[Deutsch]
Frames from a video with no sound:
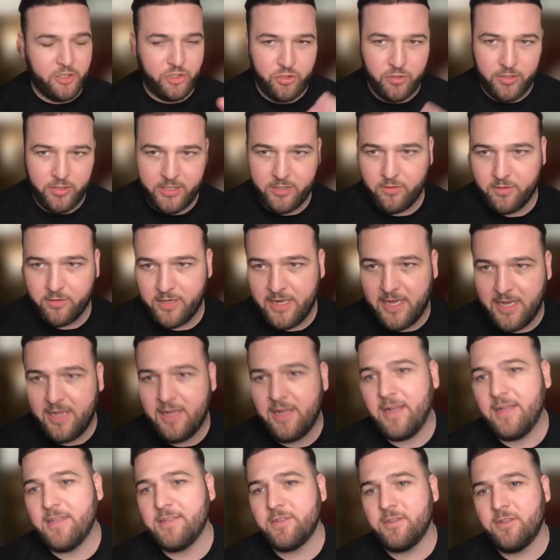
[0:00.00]
Entschuldigung, ja.
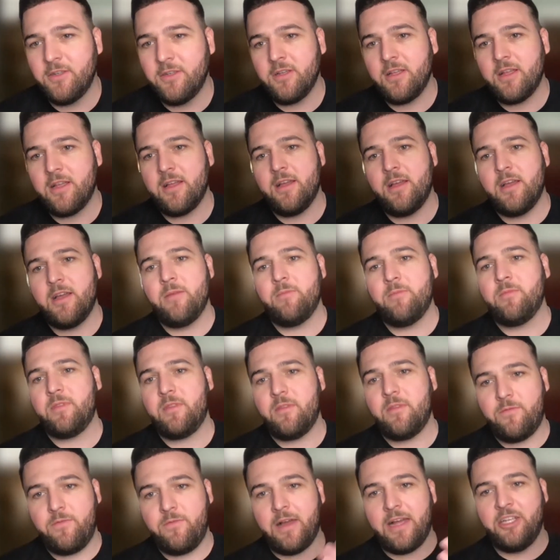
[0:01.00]
Also ähm,
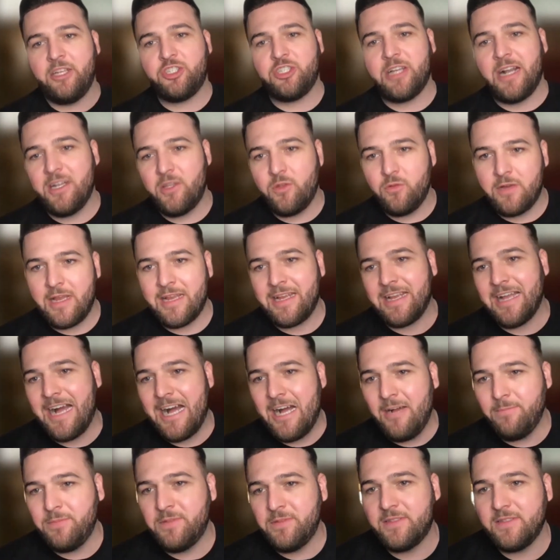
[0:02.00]
Veranstaltungen
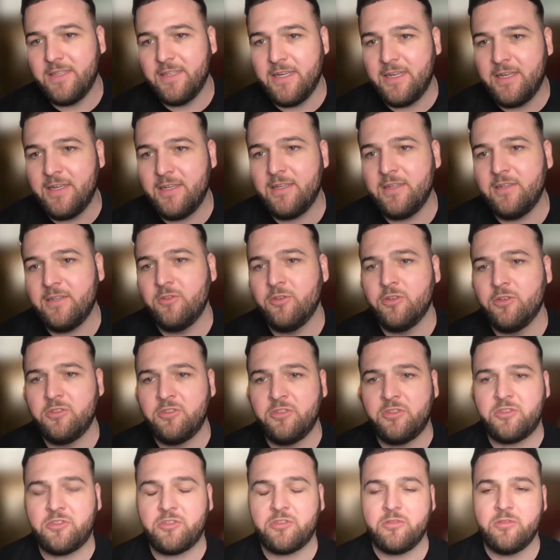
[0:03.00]
gab es, ja.
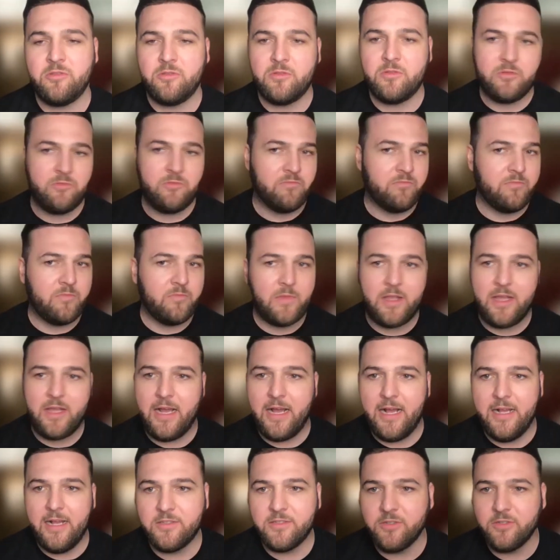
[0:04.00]
Und
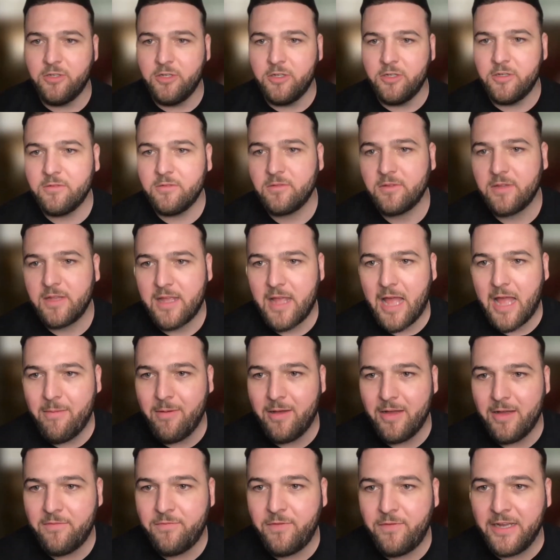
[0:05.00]
also
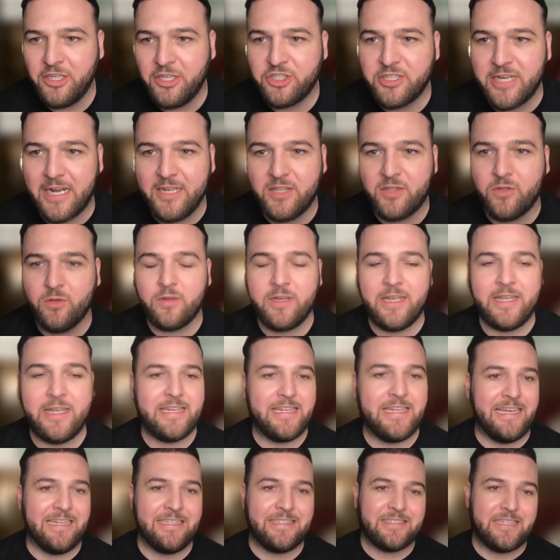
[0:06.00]
aber Veranstaltungen
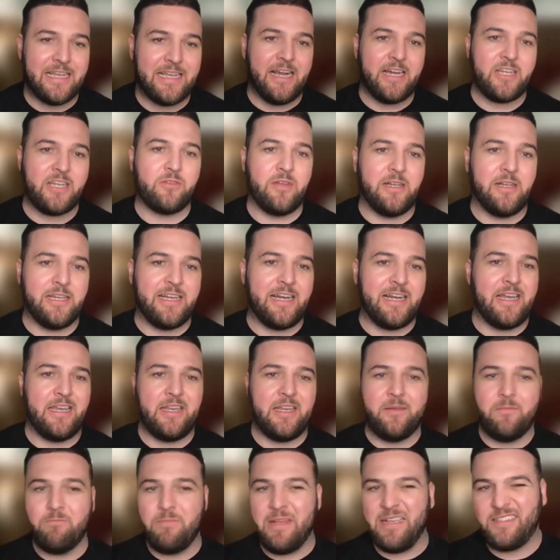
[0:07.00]
jetzt aktuell
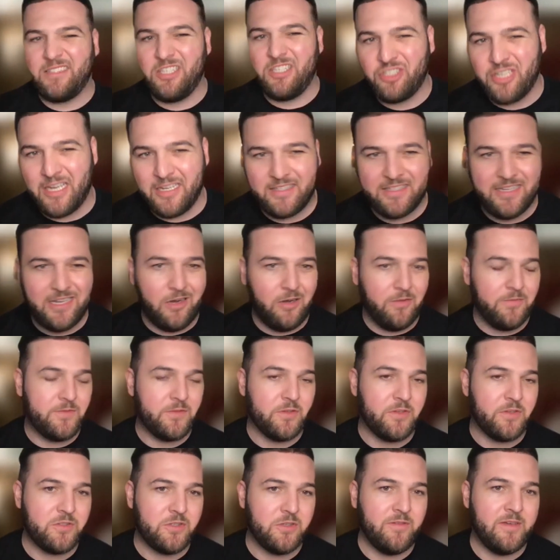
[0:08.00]
gerade Messestand kaufen
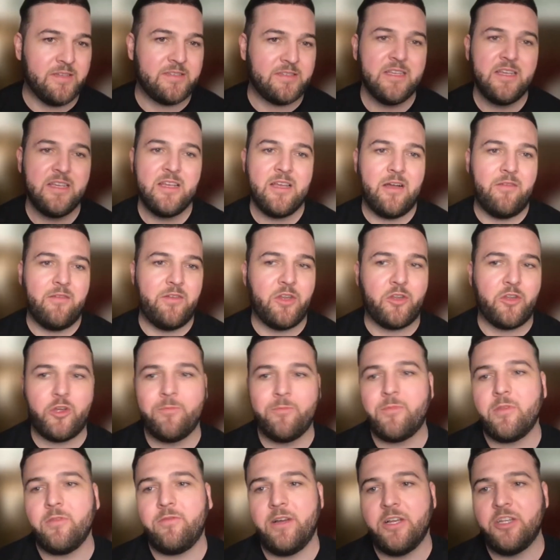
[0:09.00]
oder sowas auf einer
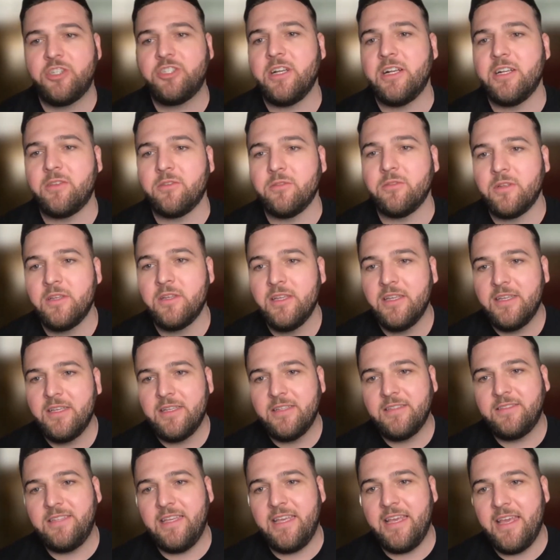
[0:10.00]
Krypto-Veranstaltung
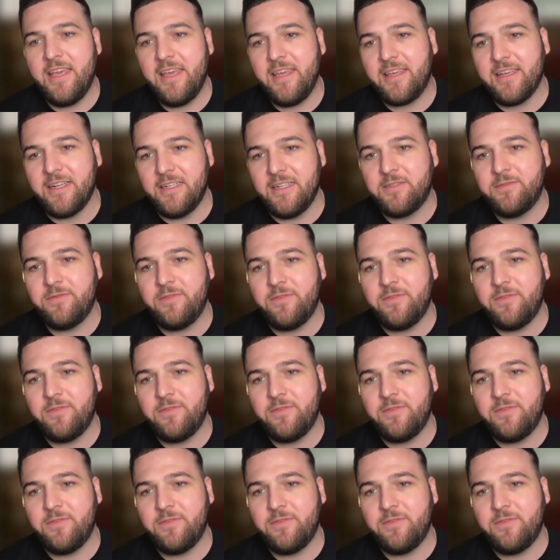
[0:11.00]
sehe wobei,